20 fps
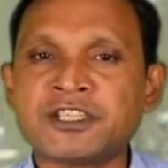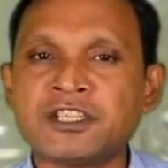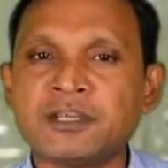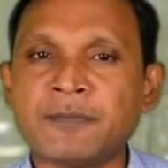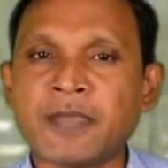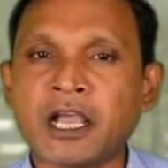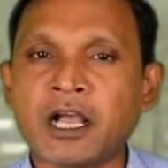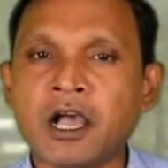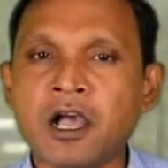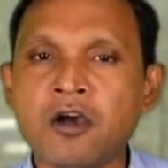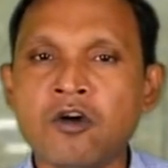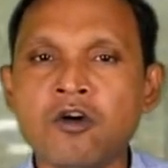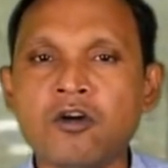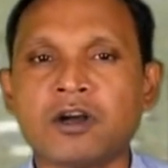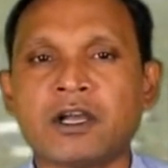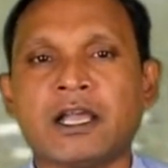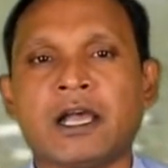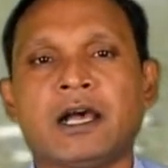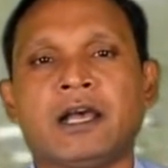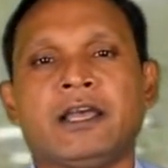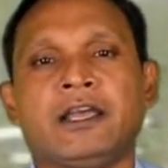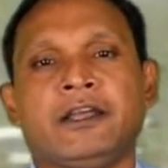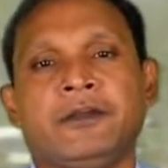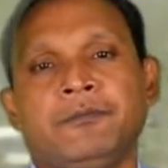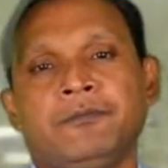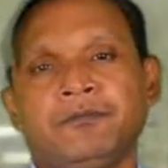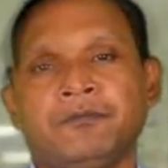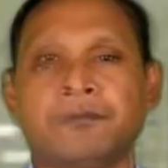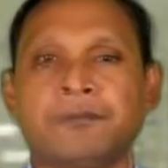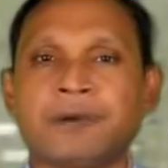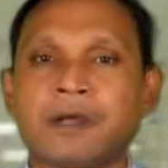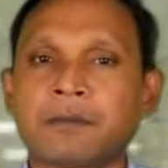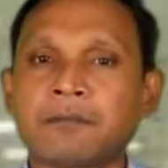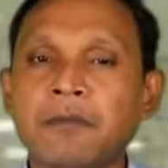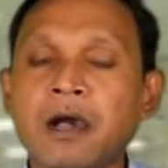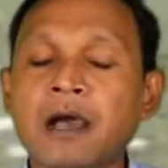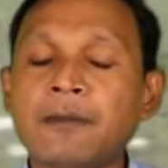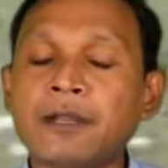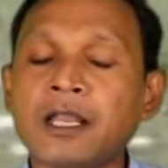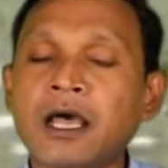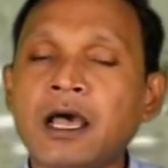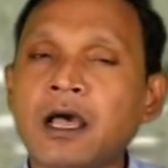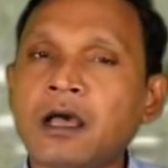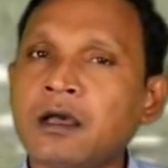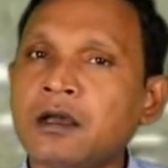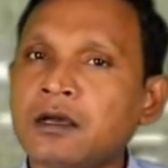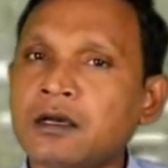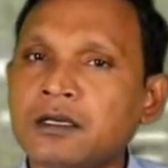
फीसदी महंगा हो गया है पर मामला